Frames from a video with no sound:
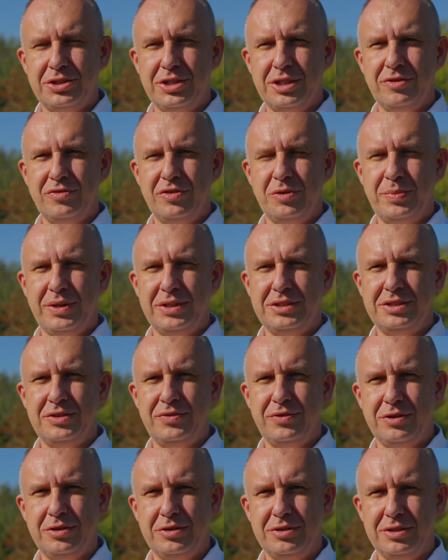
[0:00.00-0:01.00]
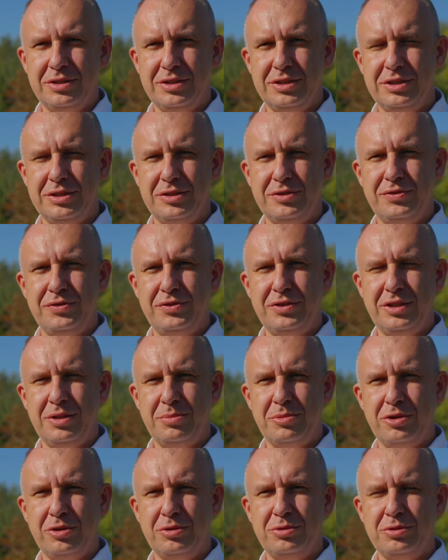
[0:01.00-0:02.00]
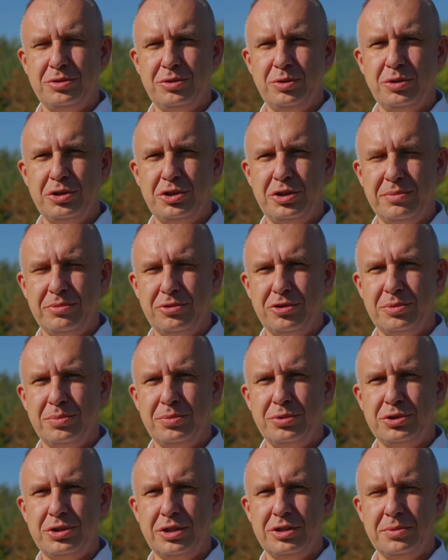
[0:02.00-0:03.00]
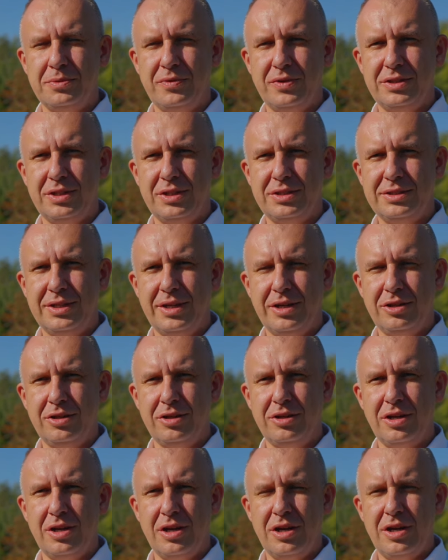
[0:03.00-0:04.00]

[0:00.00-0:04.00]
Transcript: Szanowni Państwo, y, w tym roku zgłosiłem do budżetu obywatelskiego